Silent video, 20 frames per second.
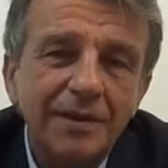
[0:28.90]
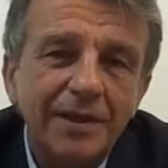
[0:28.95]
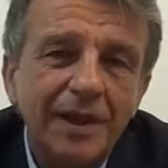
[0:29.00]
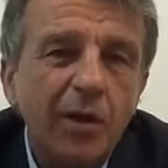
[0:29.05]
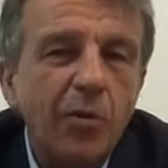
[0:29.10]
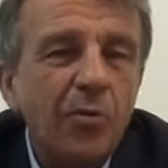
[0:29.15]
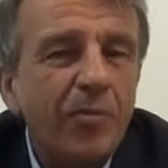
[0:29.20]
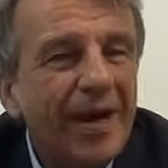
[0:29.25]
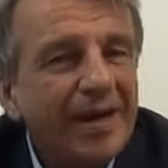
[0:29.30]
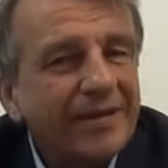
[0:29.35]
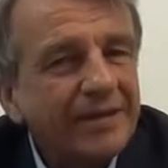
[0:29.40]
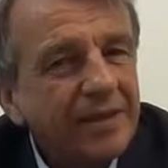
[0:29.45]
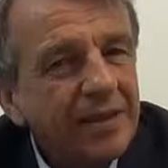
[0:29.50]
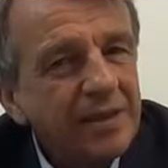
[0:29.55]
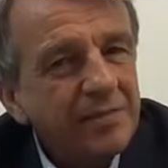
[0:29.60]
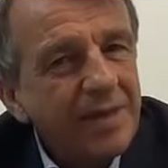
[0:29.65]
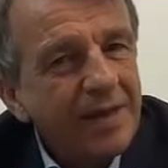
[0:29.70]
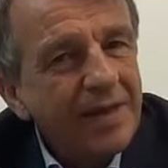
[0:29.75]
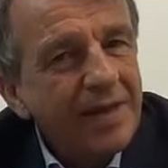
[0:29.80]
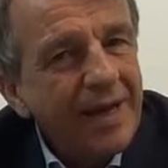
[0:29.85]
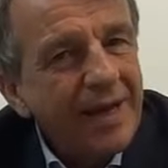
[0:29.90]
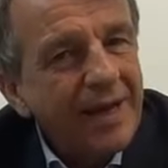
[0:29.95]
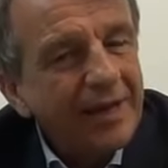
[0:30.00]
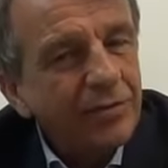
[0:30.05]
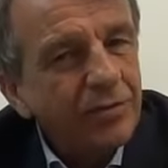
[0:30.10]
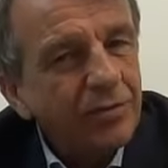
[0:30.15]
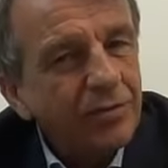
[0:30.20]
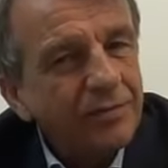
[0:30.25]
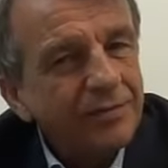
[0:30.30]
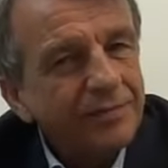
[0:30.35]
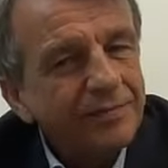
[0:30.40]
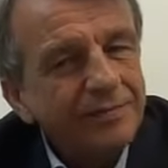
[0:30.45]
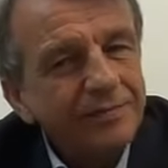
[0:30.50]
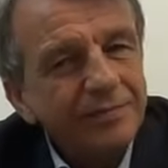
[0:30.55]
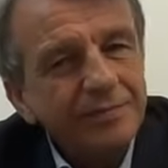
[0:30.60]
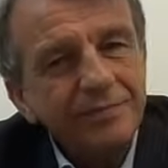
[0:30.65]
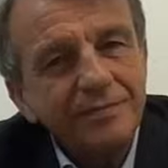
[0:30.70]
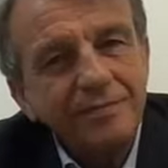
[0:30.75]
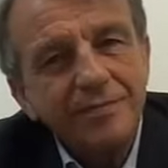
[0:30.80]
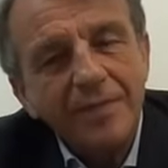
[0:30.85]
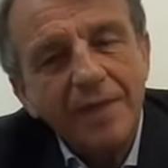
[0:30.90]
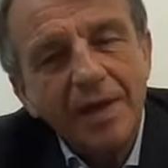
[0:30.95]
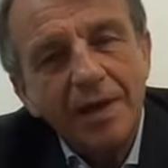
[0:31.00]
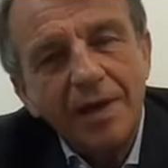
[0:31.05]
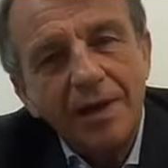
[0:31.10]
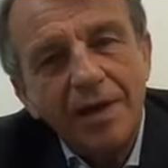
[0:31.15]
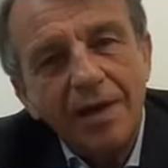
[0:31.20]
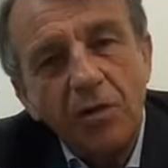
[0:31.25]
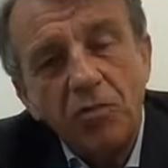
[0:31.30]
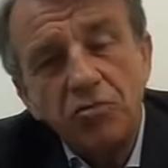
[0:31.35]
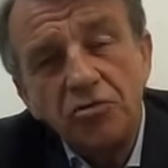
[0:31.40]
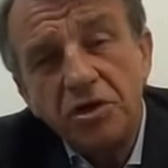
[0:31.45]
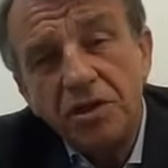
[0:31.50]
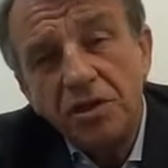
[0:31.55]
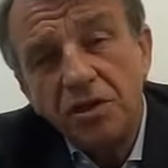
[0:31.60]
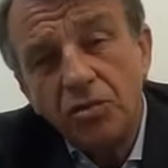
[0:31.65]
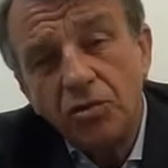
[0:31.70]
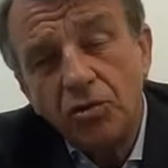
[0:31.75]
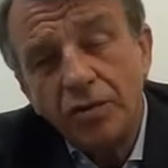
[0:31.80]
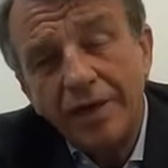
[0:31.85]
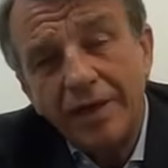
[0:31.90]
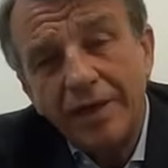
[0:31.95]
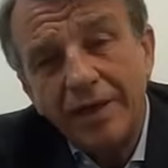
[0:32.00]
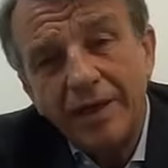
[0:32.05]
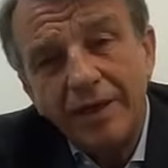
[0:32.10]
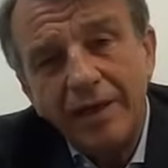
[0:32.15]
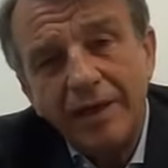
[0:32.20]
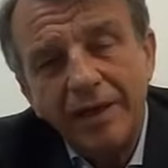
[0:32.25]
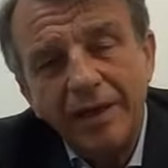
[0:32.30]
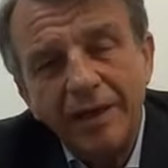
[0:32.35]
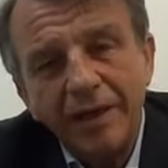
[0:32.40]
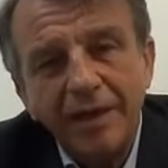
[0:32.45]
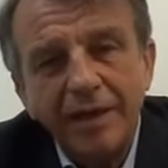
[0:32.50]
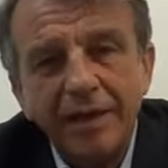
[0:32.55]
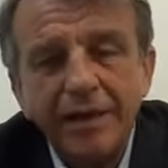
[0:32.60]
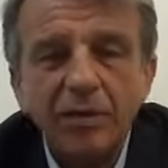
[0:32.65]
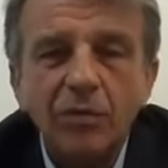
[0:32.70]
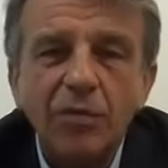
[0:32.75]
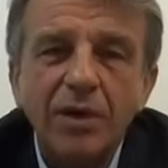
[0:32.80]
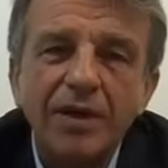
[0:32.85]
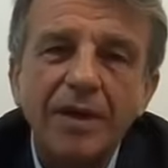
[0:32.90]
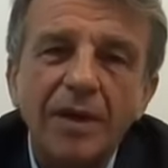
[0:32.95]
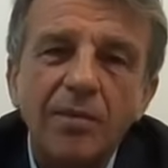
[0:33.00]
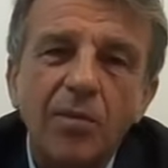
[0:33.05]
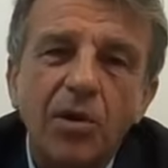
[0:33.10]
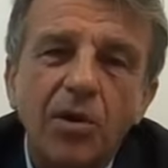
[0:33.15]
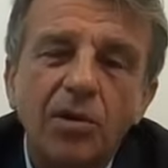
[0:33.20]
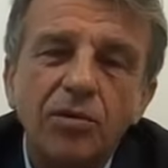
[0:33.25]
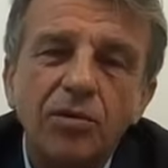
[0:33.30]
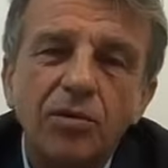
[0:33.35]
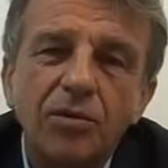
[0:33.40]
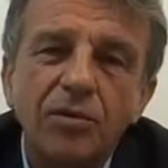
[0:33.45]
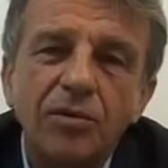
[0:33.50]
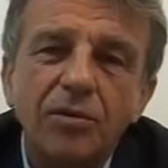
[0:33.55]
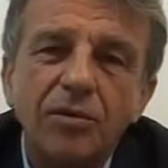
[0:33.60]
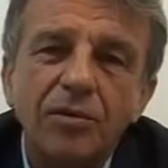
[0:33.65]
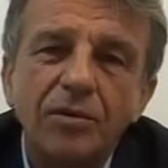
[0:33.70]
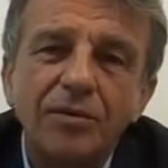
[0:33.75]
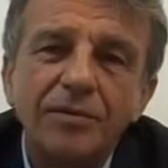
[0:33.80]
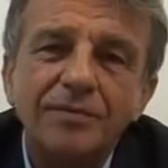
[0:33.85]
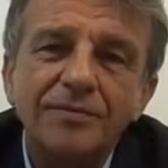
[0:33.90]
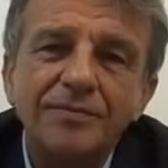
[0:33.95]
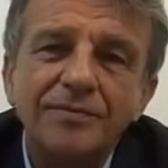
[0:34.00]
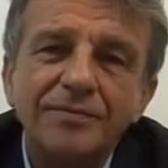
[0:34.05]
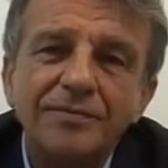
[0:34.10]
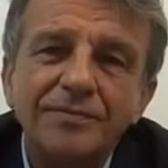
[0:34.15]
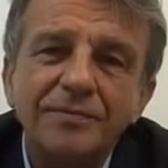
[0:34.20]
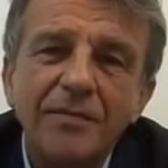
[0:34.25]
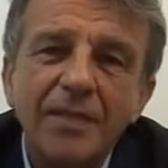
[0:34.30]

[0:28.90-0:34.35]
a un partner sbagliato, a un genitore che in qualche modo